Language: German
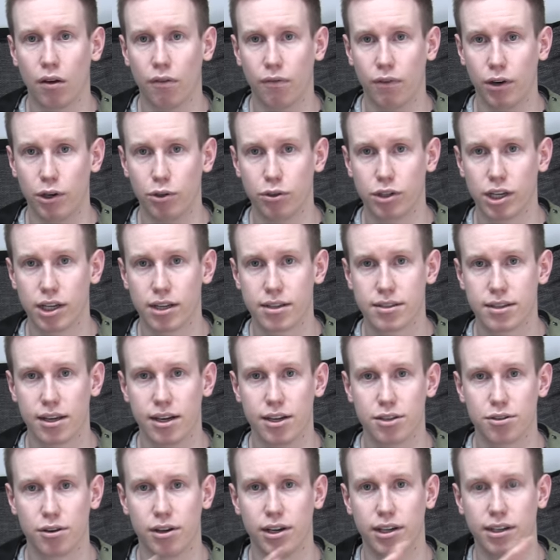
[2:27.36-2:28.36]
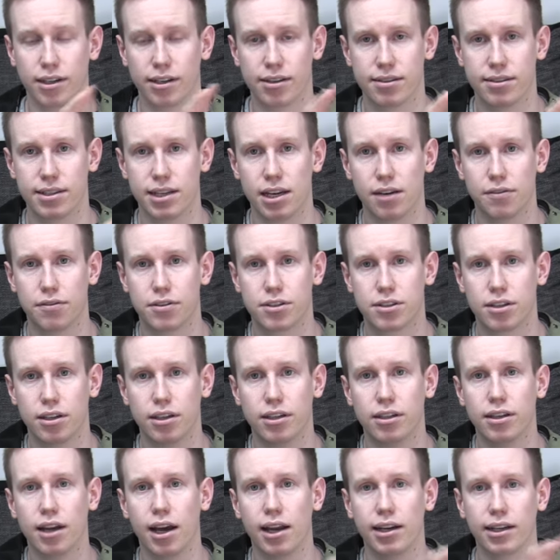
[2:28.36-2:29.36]
Wenn du dir jetzt also einen
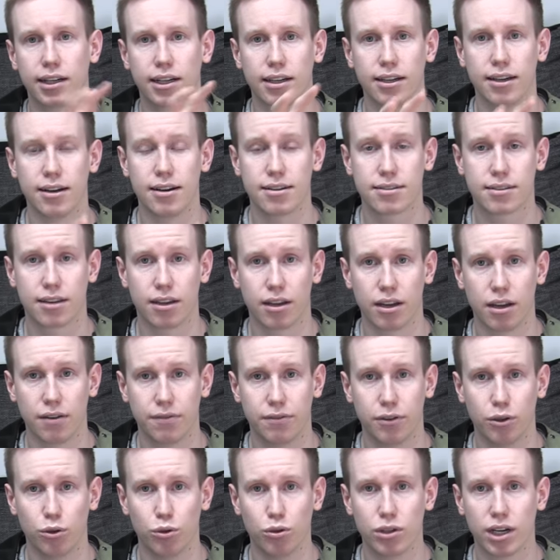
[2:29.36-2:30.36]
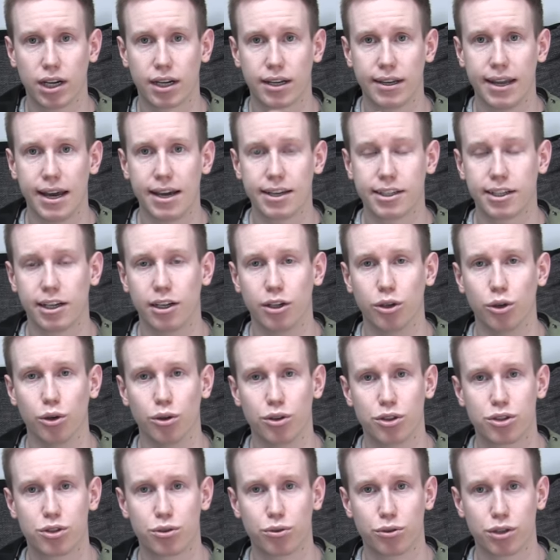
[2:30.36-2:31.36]
Reservezylinder, eine Glaskaraffe oder gleich einen neuen
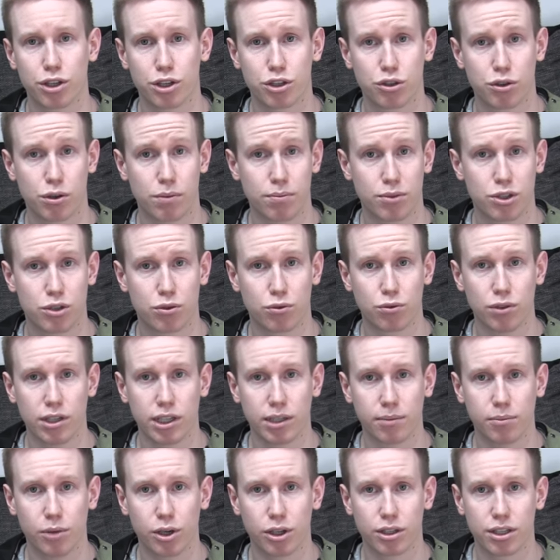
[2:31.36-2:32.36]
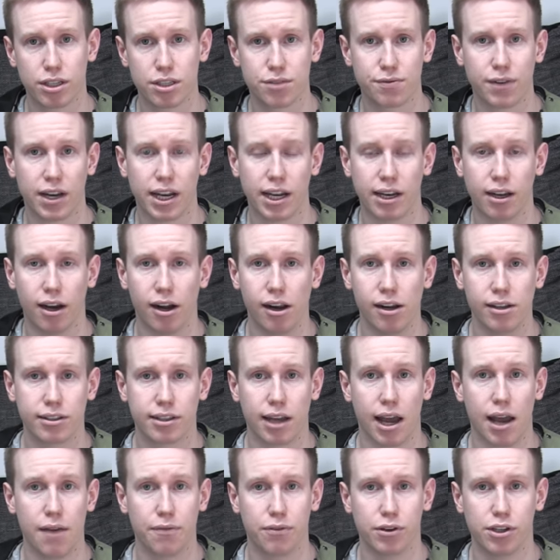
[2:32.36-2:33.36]
Sodastream zulegen möchtest, weil dein alter
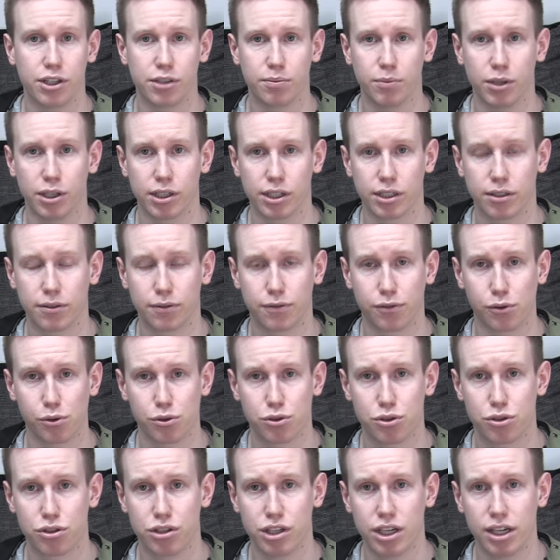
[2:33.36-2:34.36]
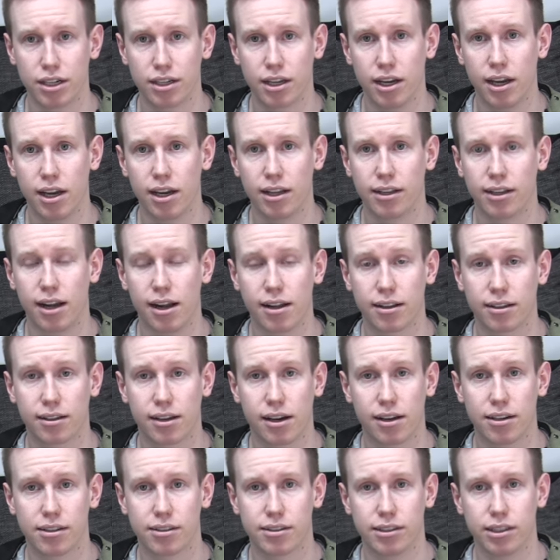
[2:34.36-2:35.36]
einfach nicht mehr richtig funktioniert, dann
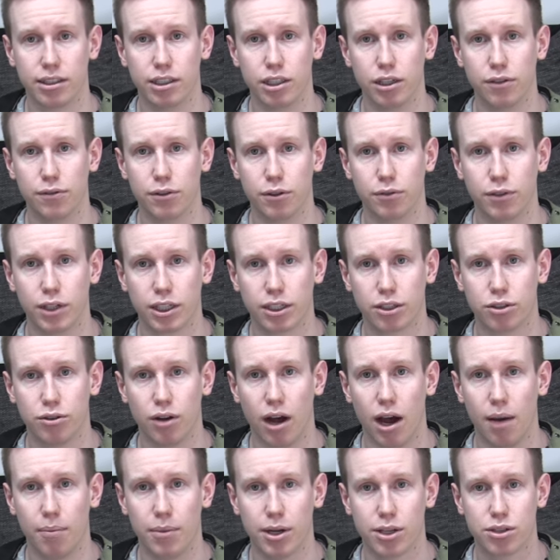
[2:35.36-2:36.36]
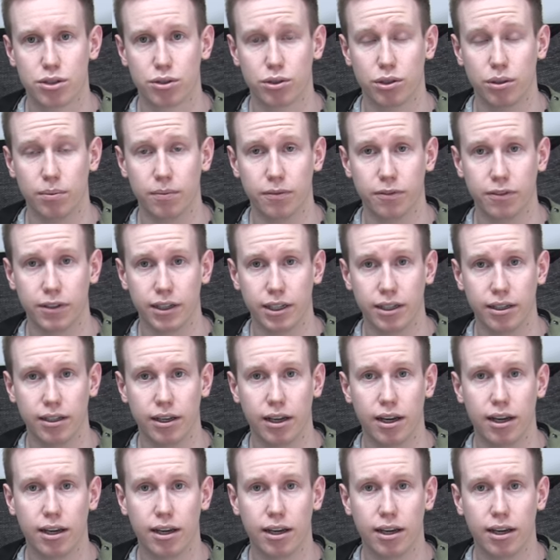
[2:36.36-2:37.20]
kann ich dir hierfür wirklich nur Amazon empfehlen.